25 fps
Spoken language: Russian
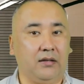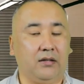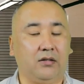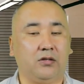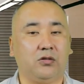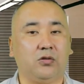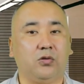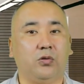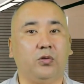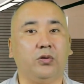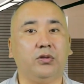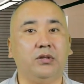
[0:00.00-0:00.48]

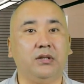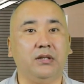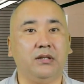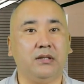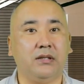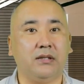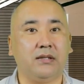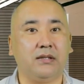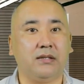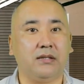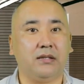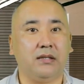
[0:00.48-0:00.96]
расходы
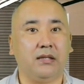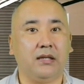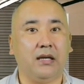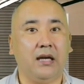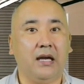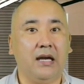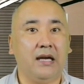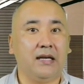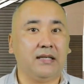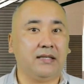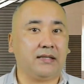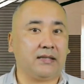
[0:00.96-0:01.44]
нести,
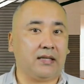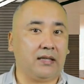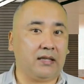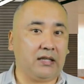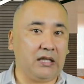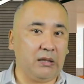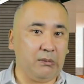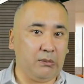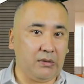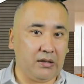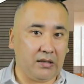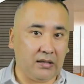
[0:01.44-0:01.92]
с
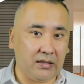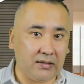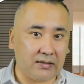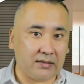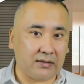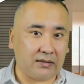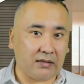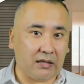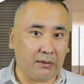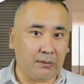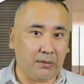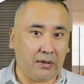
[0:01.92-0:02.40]
какими
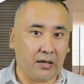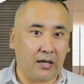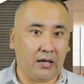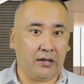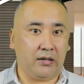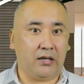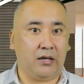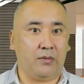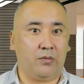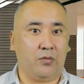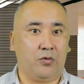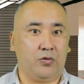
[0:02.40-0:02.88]
рисками
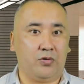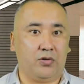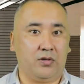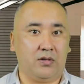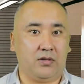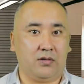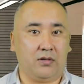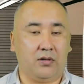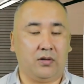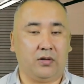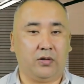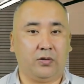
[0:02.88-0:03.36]
она может
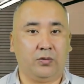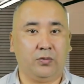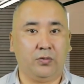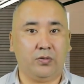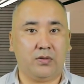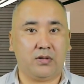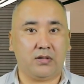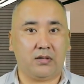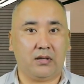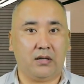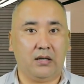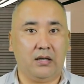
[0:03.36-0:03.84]

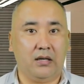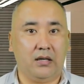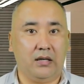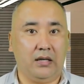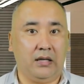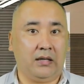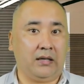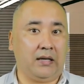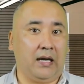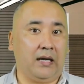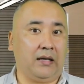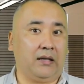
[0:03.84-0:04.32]
столкнуться
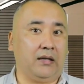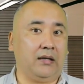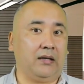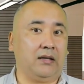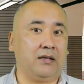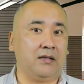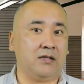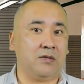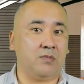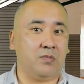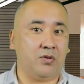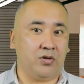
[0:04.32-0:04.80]
и как
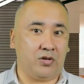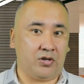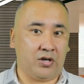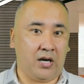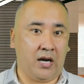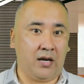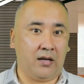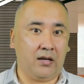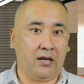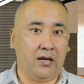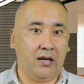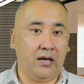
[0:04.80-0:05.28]
их
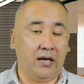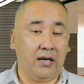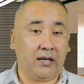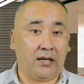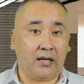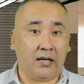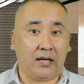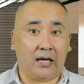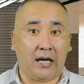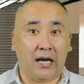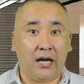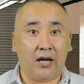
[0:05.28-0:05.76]
избежать,
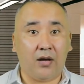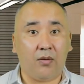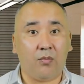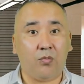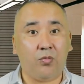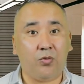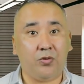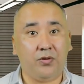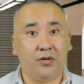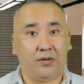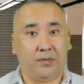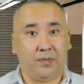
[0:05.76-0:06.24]
какая
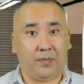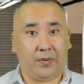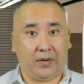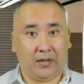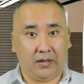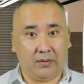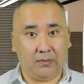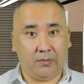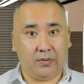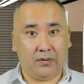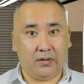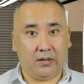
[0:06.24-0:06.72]
будет
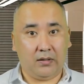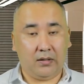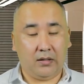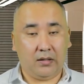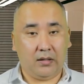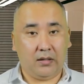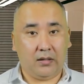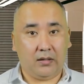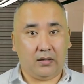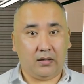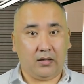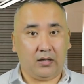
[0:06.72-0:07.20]
прибыль
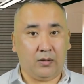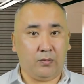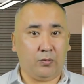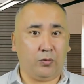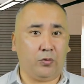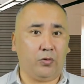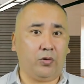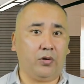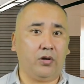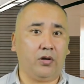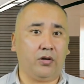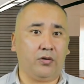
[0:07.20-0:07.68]
и
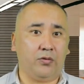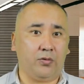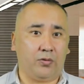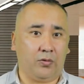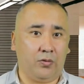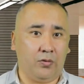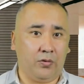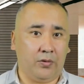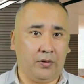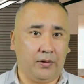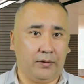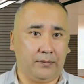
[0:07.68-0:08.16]
многое
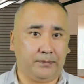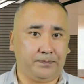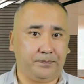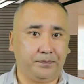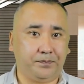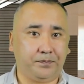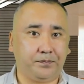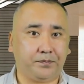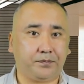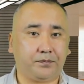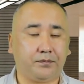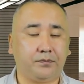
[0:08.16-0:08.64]
другое.
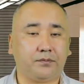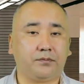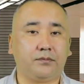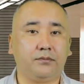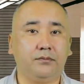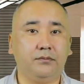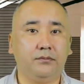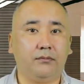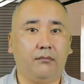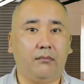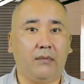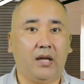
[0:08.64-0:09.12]

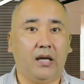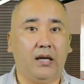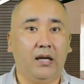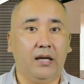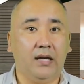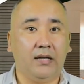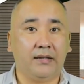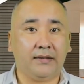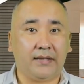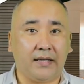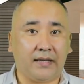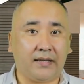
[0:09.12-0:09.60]

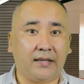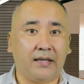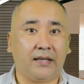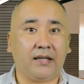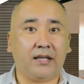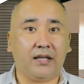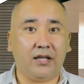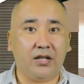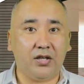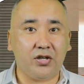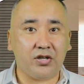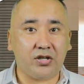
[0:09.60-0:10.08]
Так
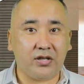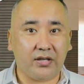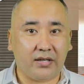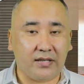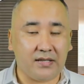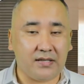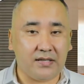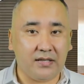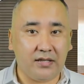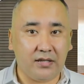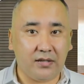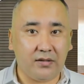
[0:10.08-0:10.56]
какие же
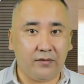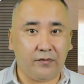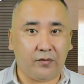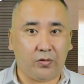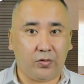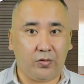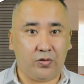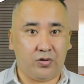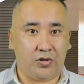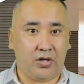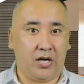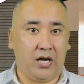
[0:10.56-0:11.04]
разделы
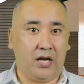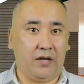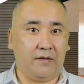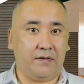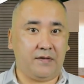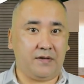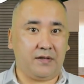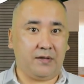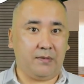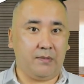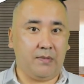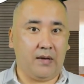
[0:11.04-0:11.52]

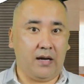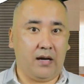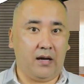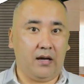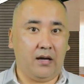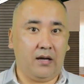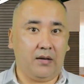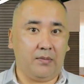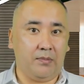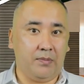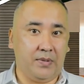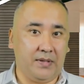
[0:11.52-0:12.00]
включает в
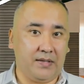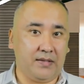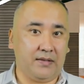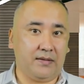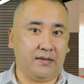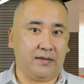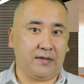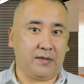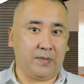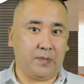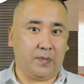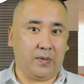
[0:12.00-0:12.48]
себя
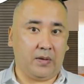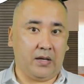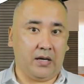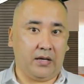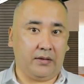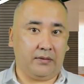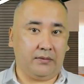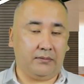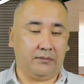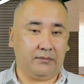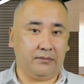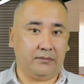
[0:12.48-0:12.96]
бизнес-план?